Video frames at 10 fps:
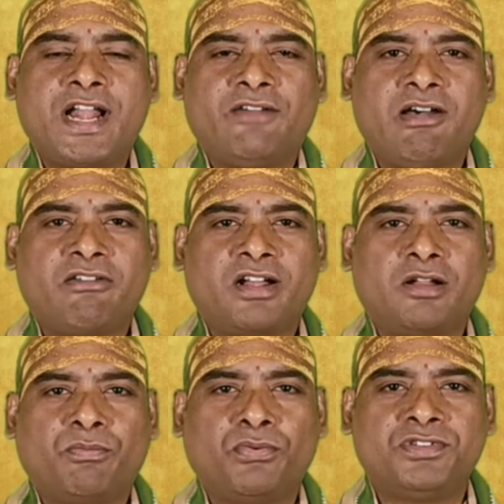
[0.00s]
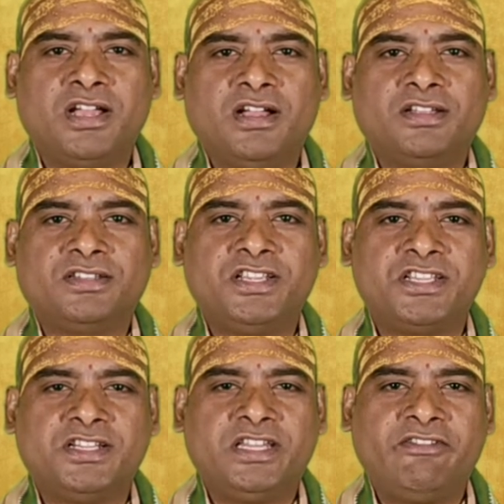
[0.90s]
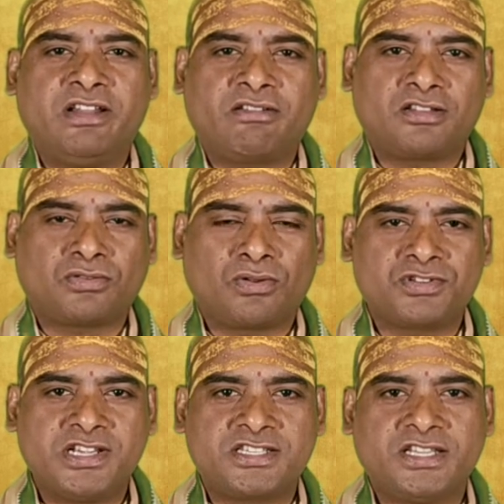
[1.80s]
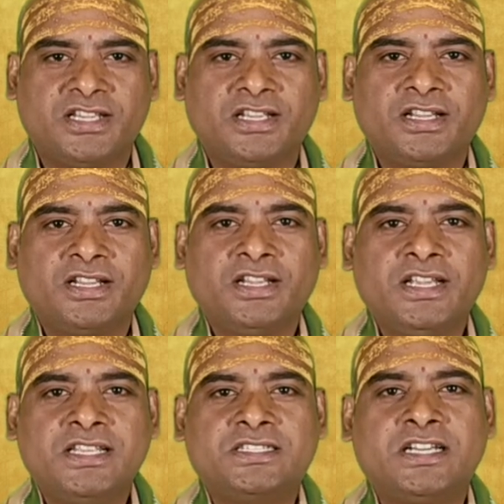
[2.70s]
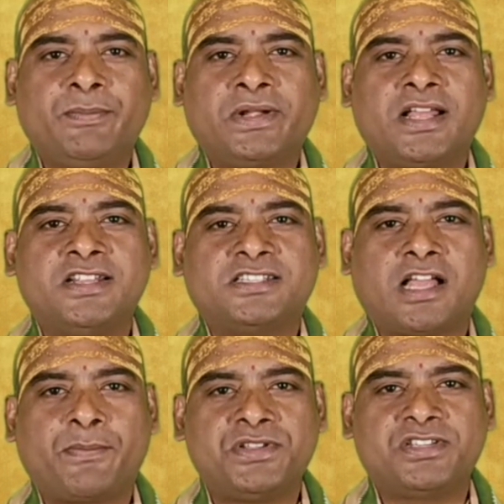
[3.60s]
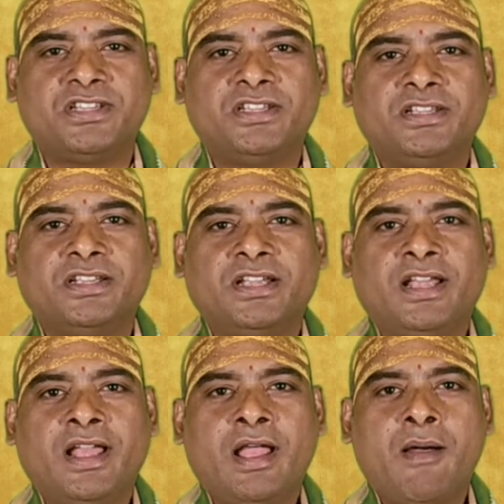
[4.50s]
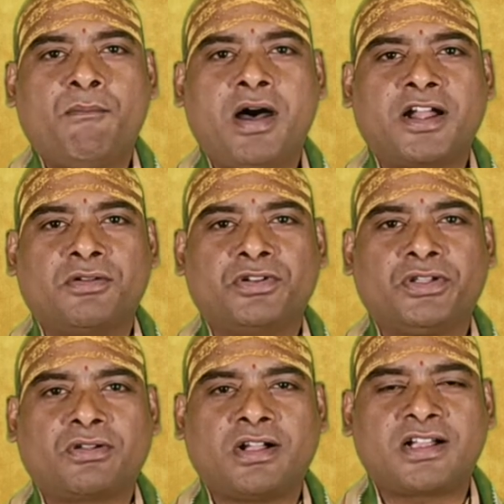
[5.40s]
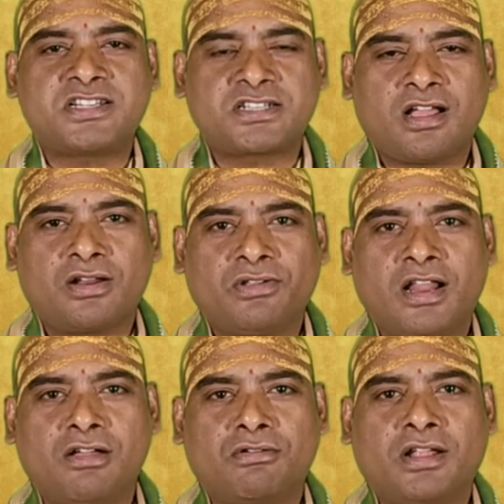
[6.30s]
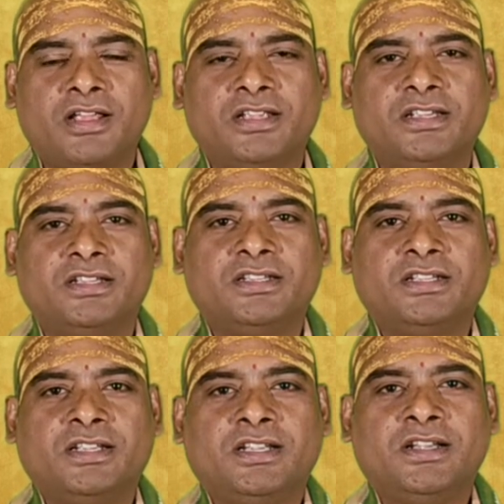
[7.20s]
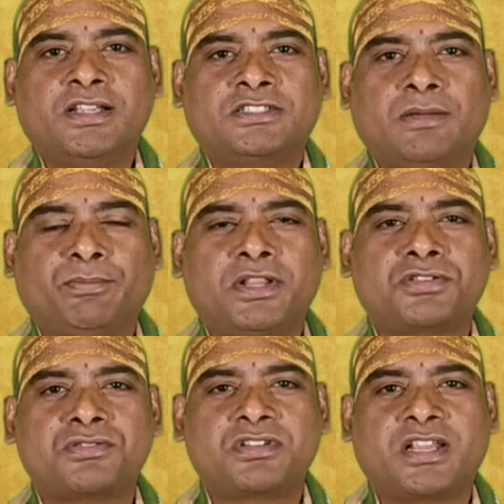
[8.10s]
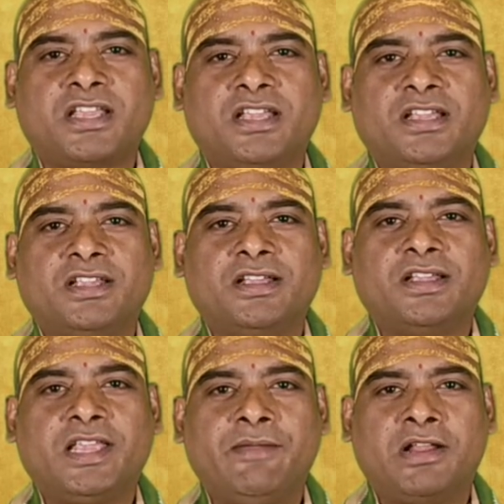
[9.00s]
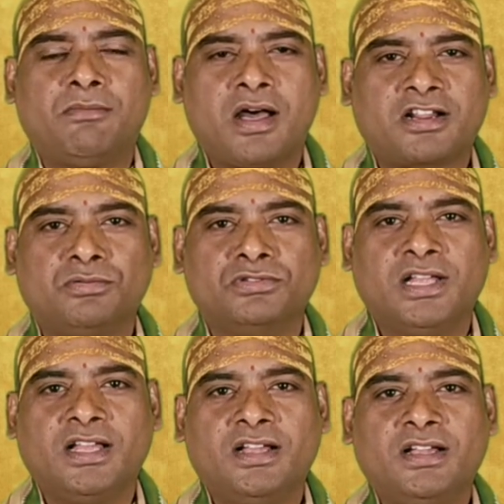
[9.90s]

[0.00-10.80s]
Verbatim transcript: నవావరణ పూజ దేవి దేవి నవరాత్రుల్లో చేసి శ్రీపీఠాన్ని స్థాపించి మానవుని యొక్క కష్టాలు ఎలా ఉన్నాయి సంపద సృష్టికి ఏమైనా మార్గం ఉందా